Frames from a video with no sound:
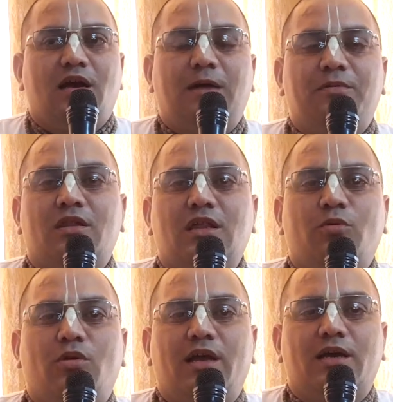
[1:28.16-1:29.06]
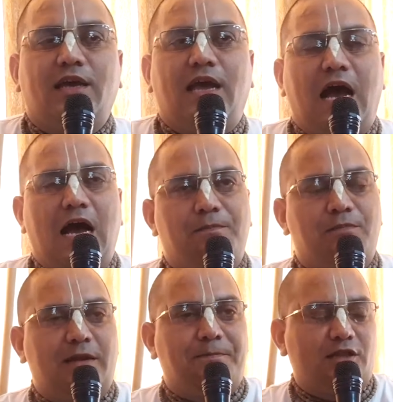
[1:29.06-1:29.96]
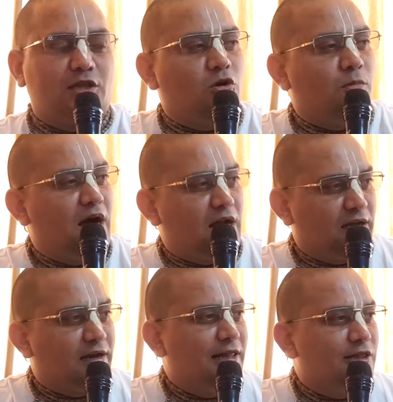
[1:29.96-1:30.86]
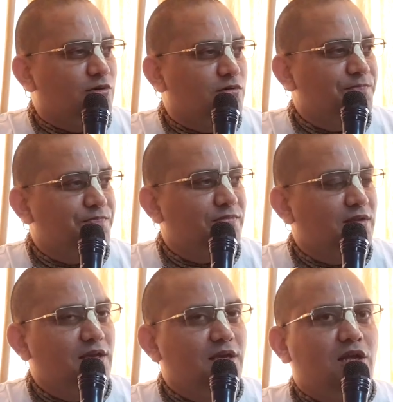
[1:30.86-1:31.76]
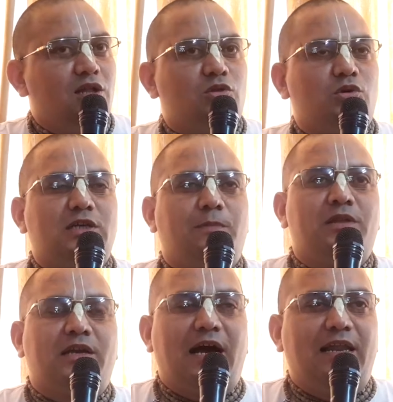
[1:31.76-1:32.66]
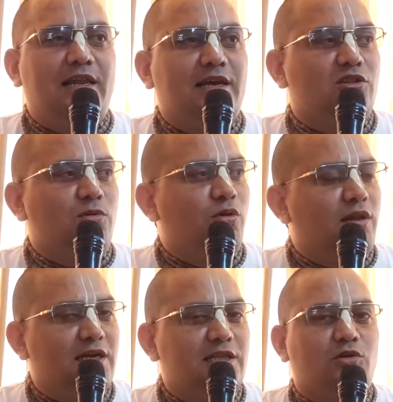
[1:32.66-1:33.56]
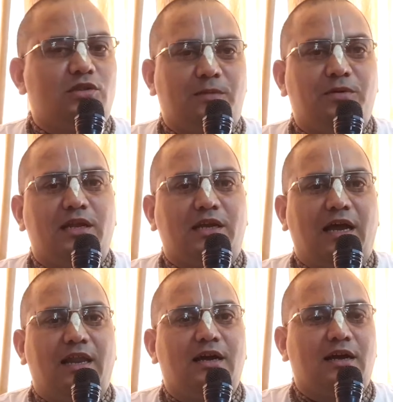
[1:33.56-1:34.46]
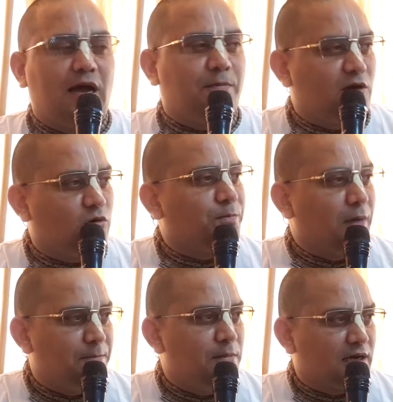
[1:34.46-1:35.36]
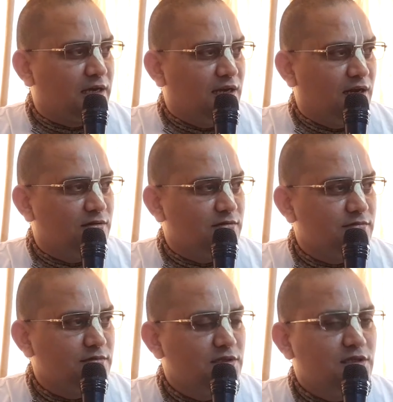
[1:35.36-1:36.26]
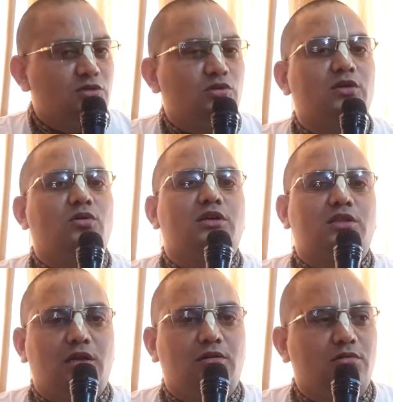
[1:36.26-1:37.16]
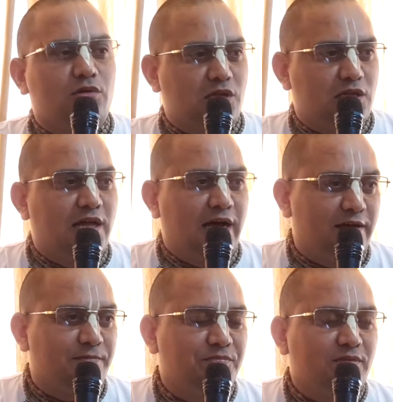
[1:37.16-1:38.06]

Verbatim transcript: अब इनसे बोलना कि आप मेरे पति को बाहर निकाल दो तो जब निकालने लगे तो बोलना कि देखो तो तभी निकालना अगर आपका कोई पाप बाकी ना हो तो देखो कितने लोगों को श्रद्धा है